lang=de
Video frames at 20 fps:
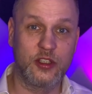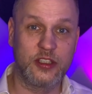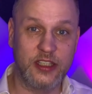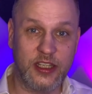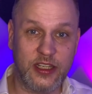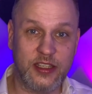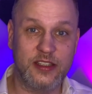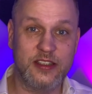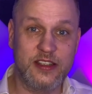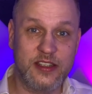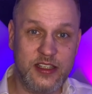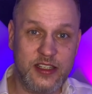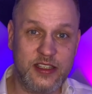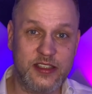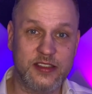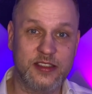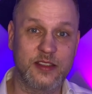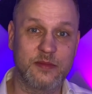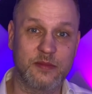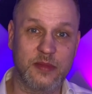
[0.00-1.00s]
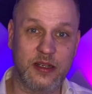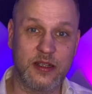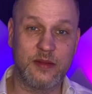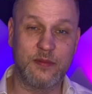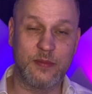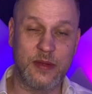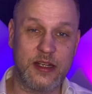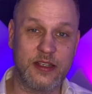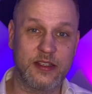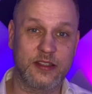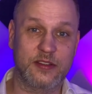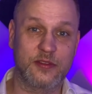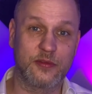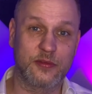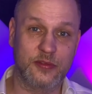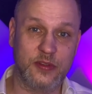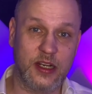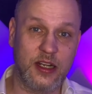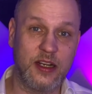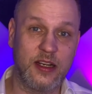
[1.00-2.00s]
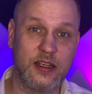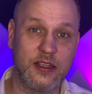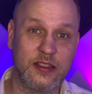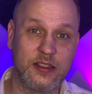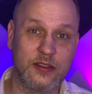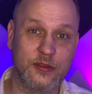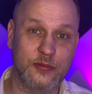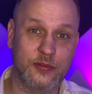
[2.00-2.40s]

jeden nicht gemeldeten Fall äh,